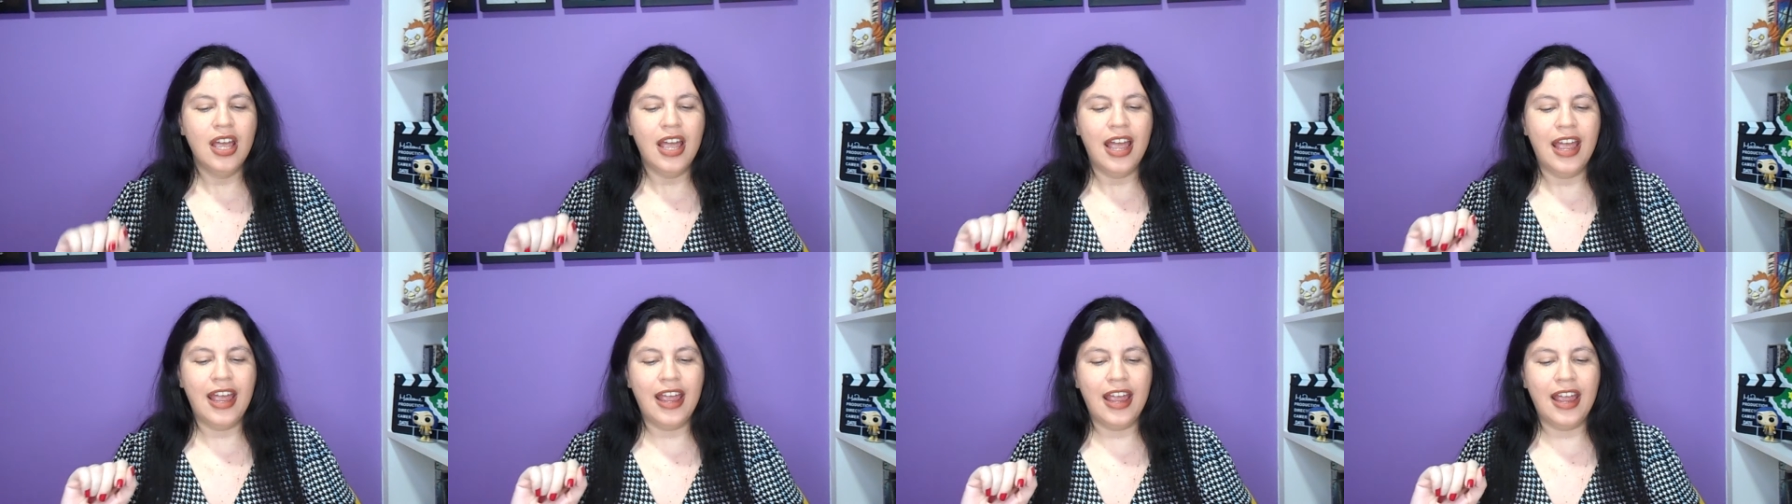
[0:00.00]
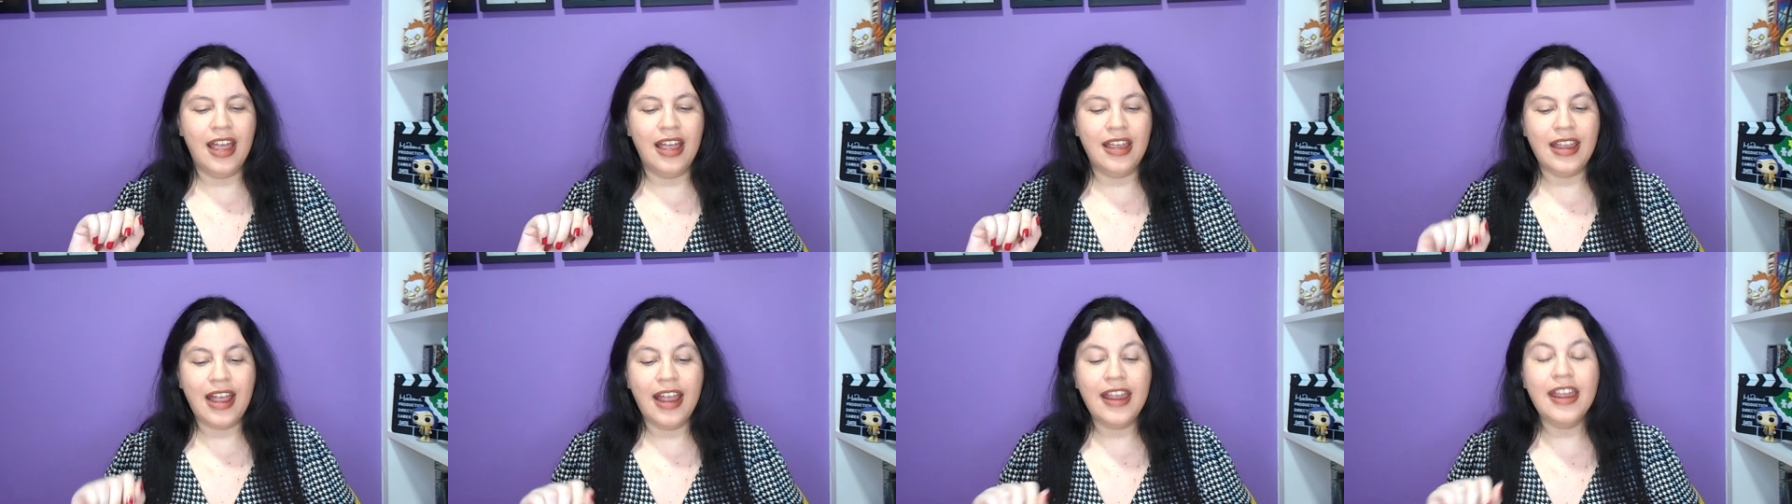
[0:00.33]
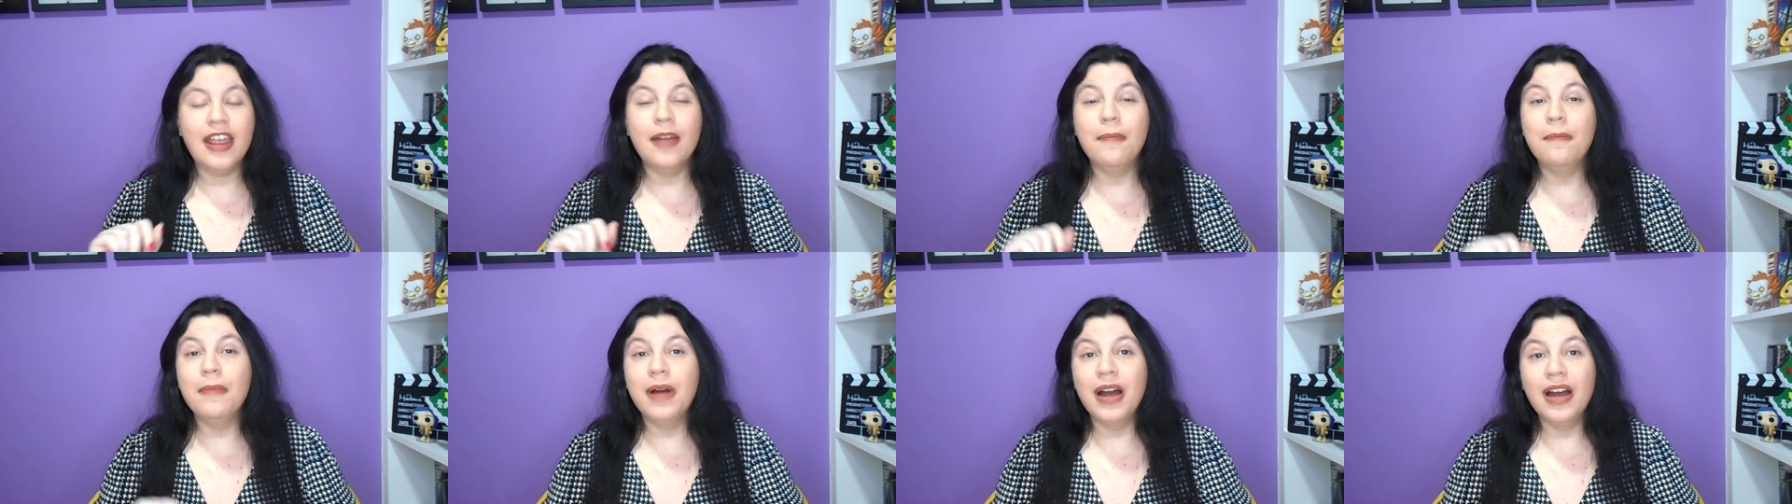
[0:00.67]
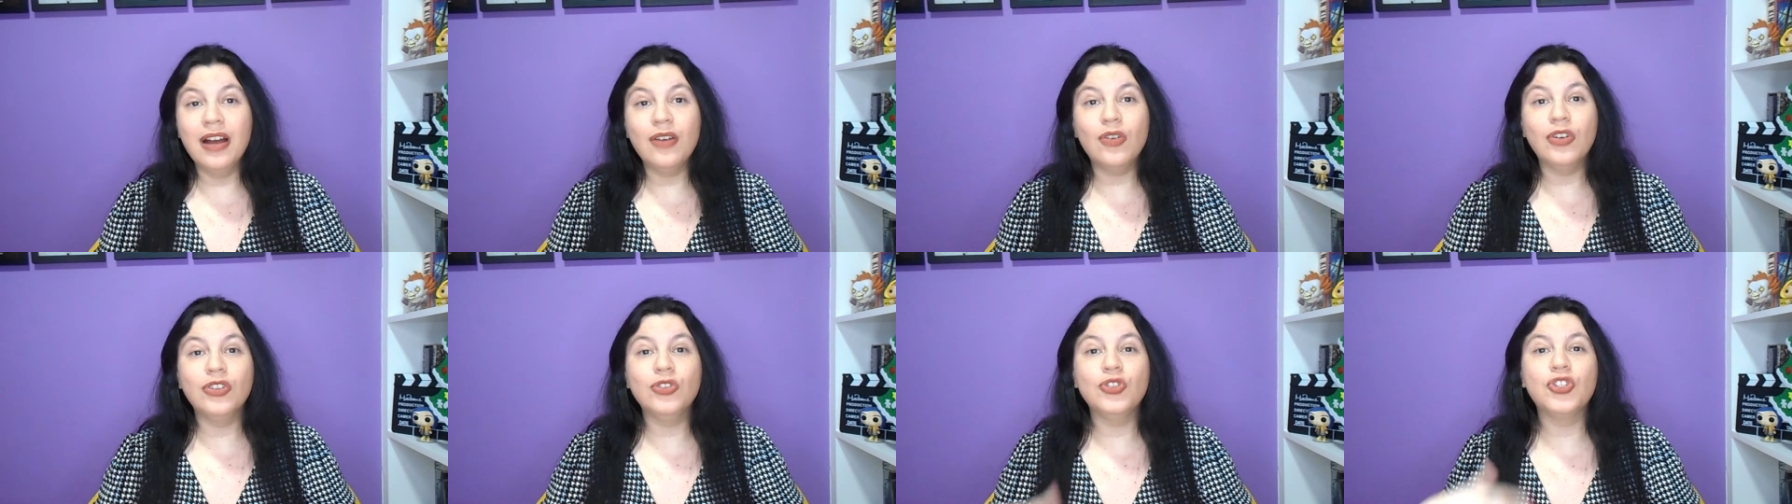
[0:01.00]
É, e a
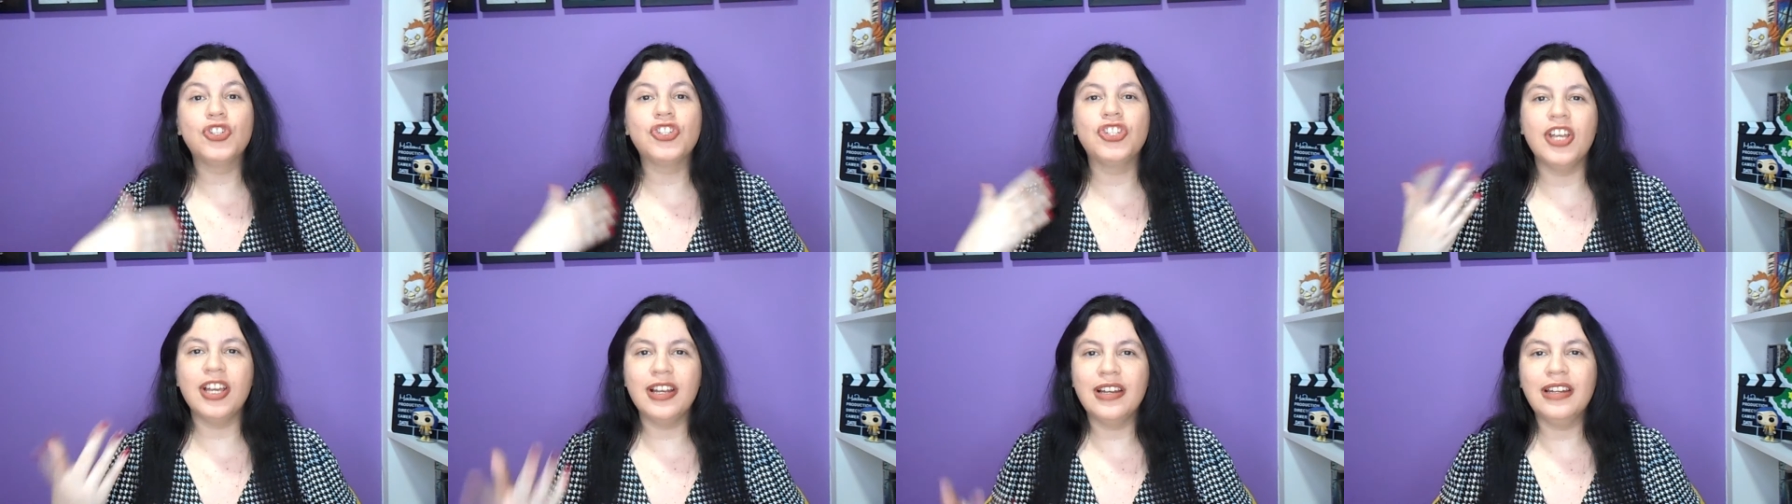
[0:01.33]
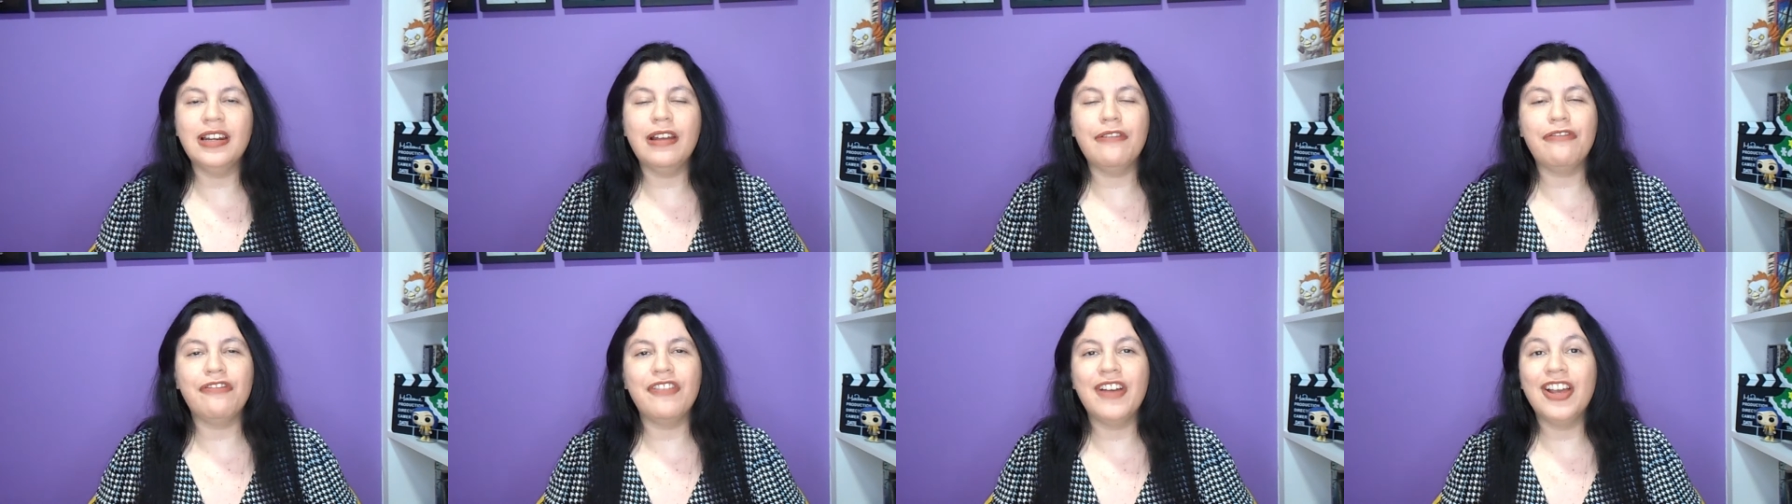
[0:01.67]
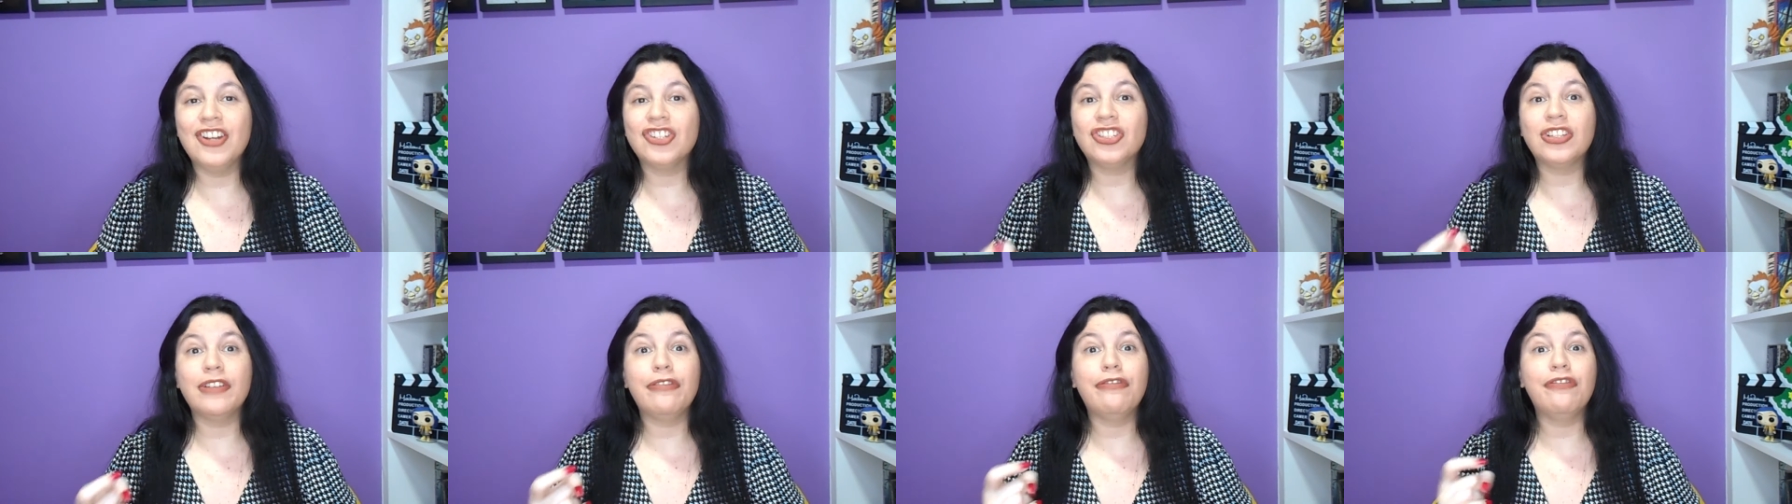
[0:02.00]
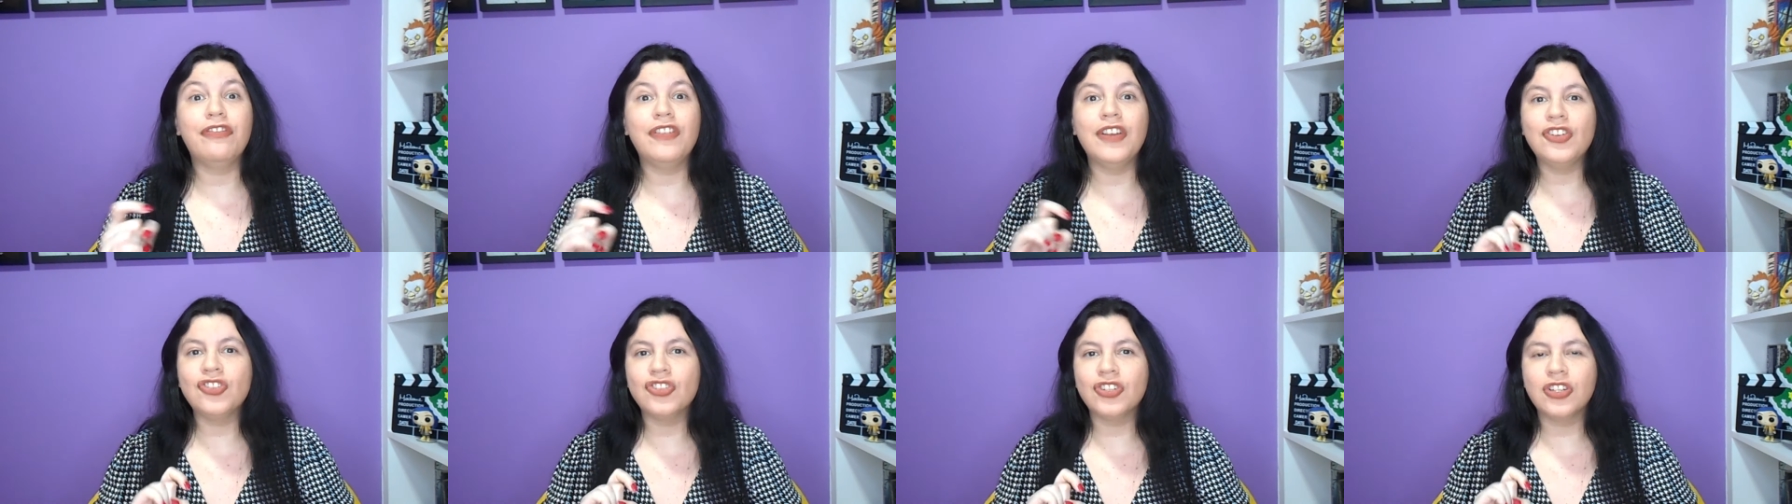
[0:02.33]
irmã, quando chega na festa,
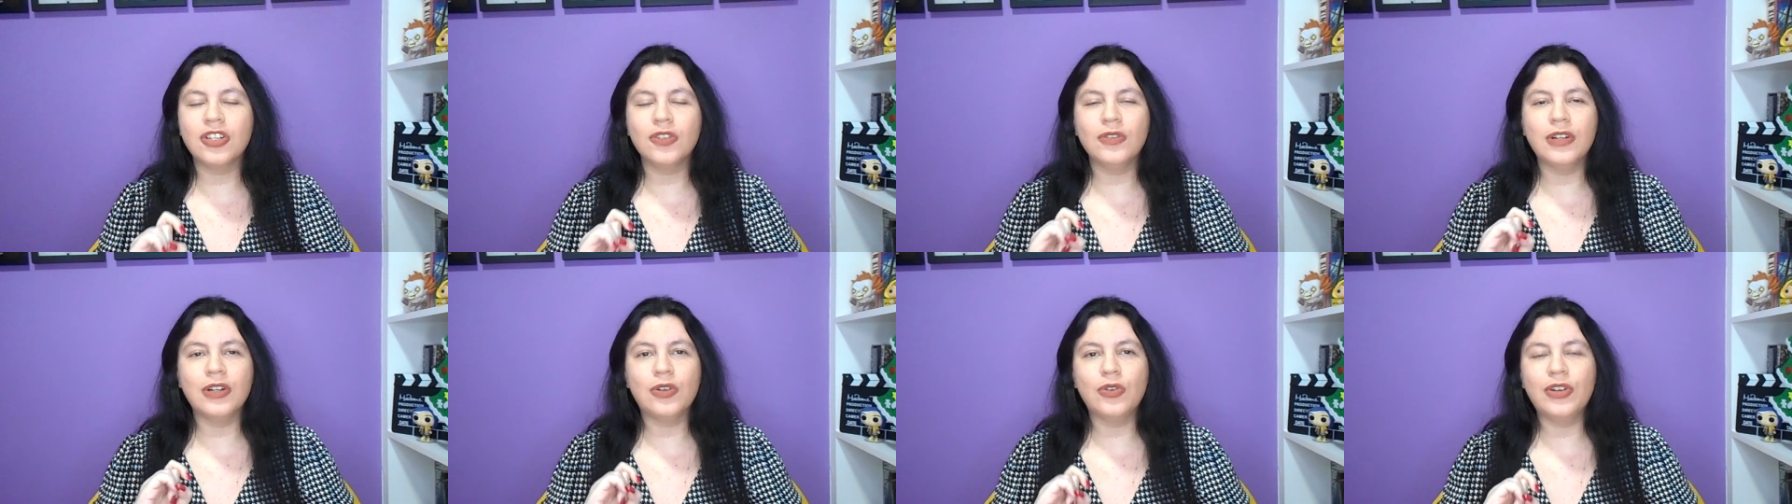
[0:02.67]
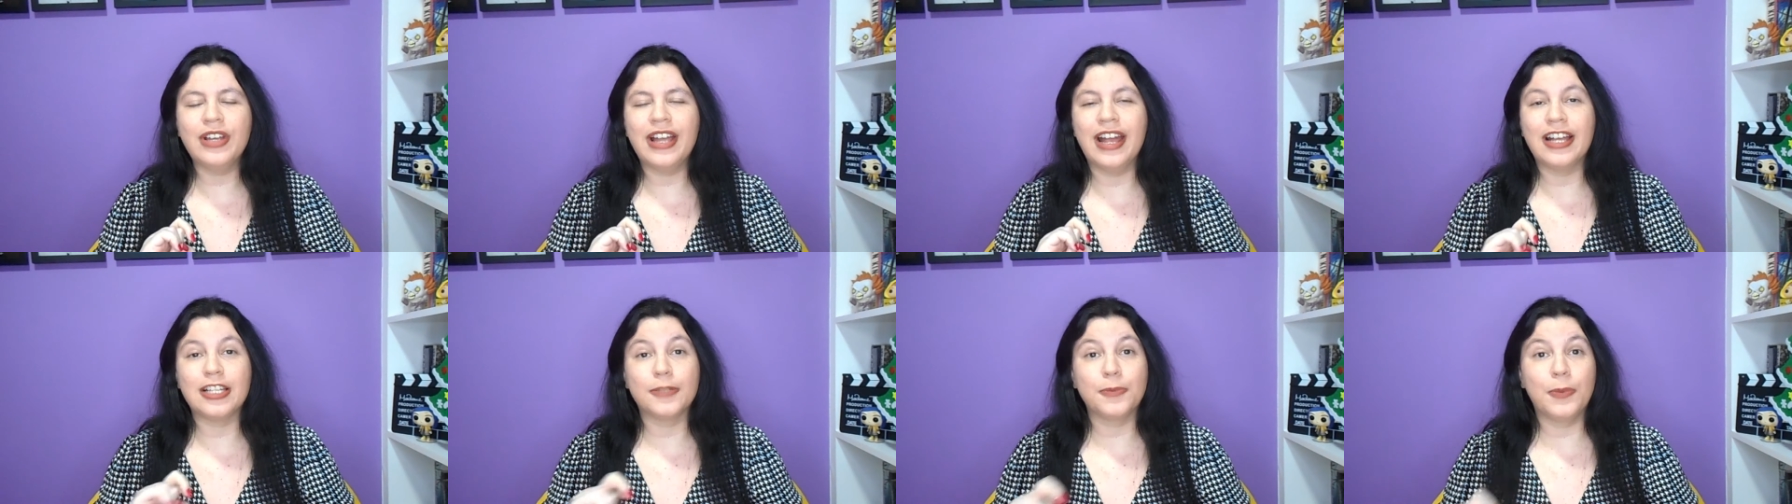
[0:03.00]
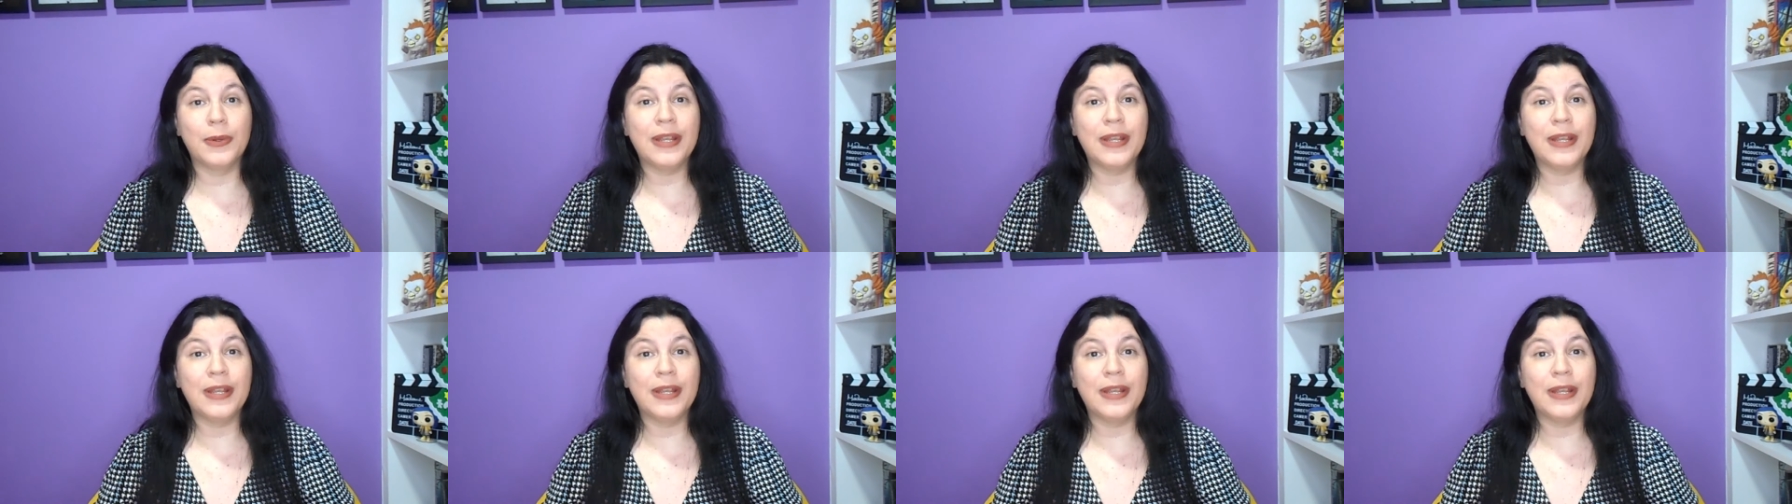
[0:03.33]
finge que não a conhece.